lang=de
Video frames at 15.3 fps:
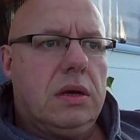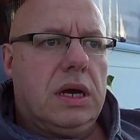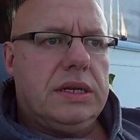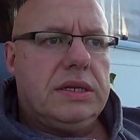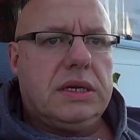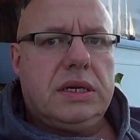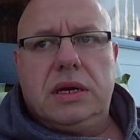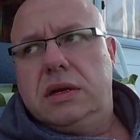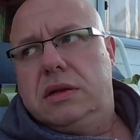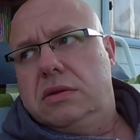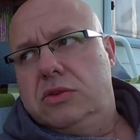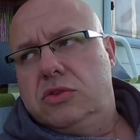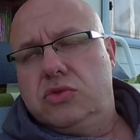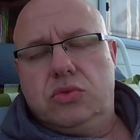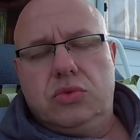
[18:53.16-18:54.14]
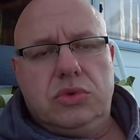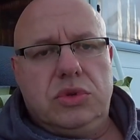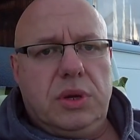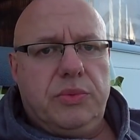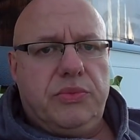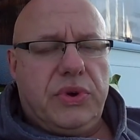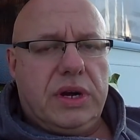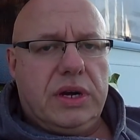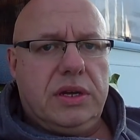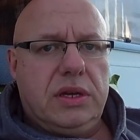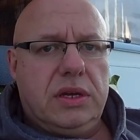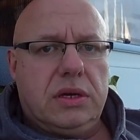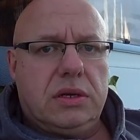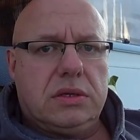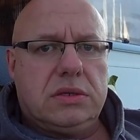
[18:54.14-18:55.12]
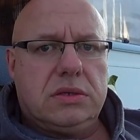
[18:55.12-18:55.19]
Andrea hat nicht so guten Empfang
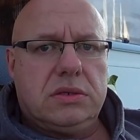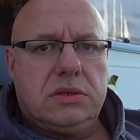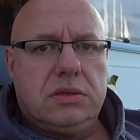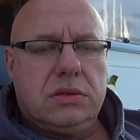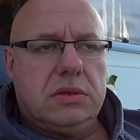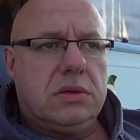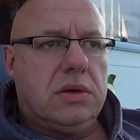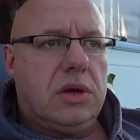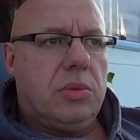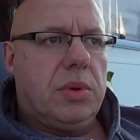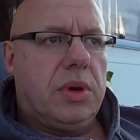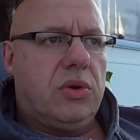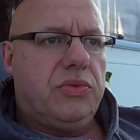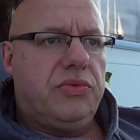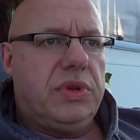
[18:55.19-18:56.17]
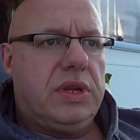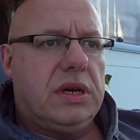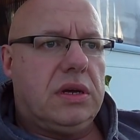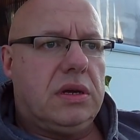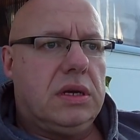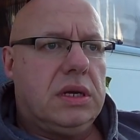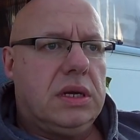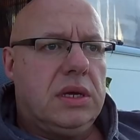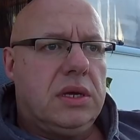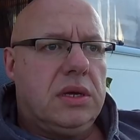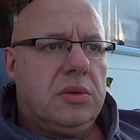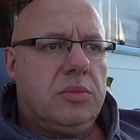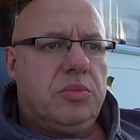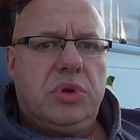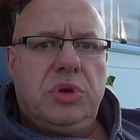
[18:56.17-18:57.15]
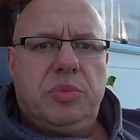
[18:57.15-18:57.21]
hier. Das ist äh, aber auch wieder
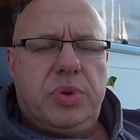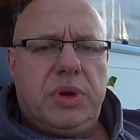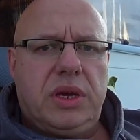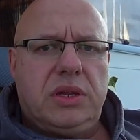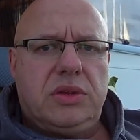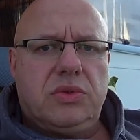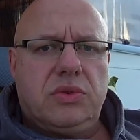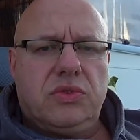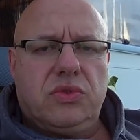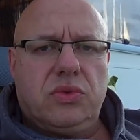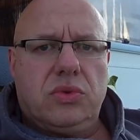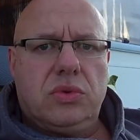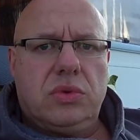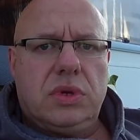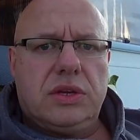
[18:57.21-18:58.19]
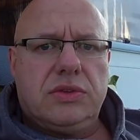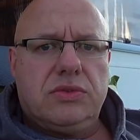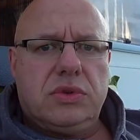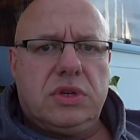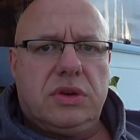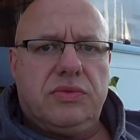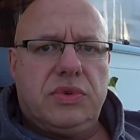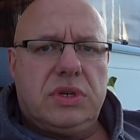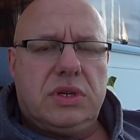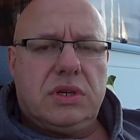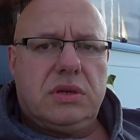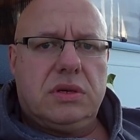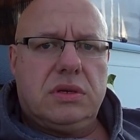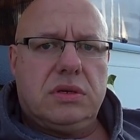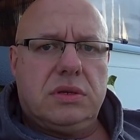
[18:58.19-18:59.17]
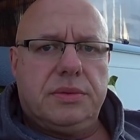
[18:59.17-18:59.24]
prepaid und so. Also da wird
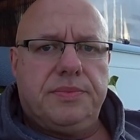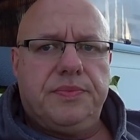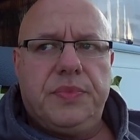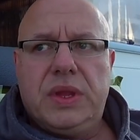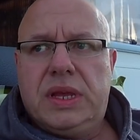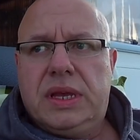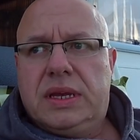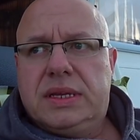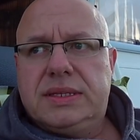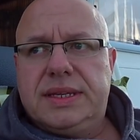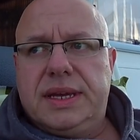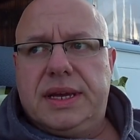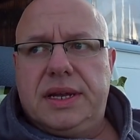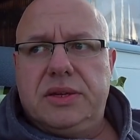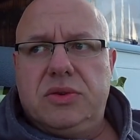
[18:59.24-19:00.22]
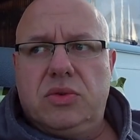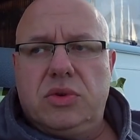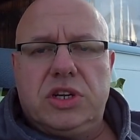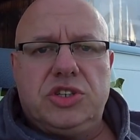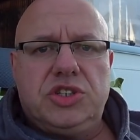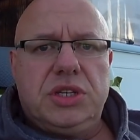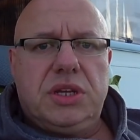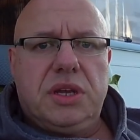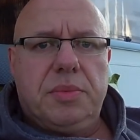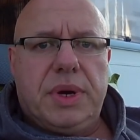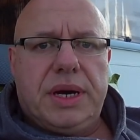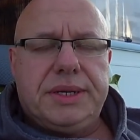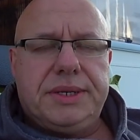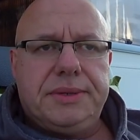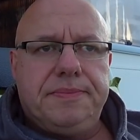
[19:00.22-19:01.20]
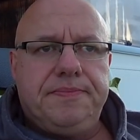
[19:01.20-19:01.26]
ähm, sicherlich ein Unterschied
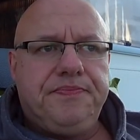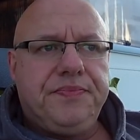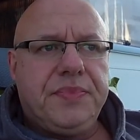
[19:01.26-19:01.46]
gemacht.